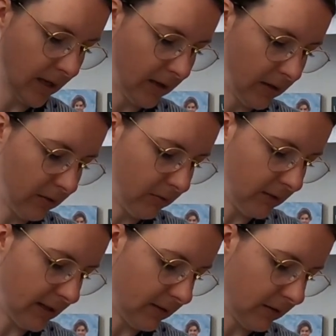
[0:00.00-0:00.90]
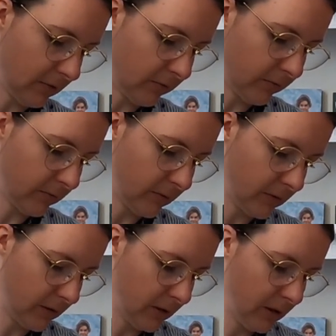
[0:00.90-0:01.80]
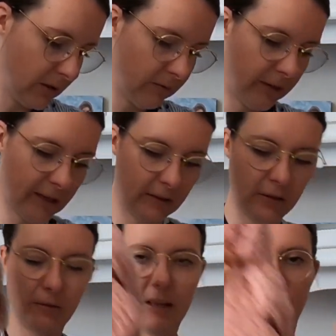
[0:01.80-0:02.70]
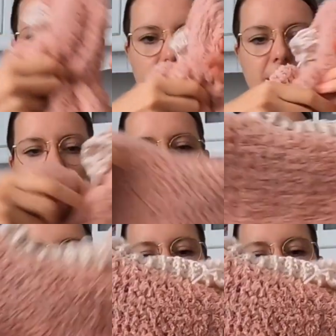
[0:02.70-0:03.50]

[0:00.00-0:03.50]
Also der ist auf dem Fertigwerderweg.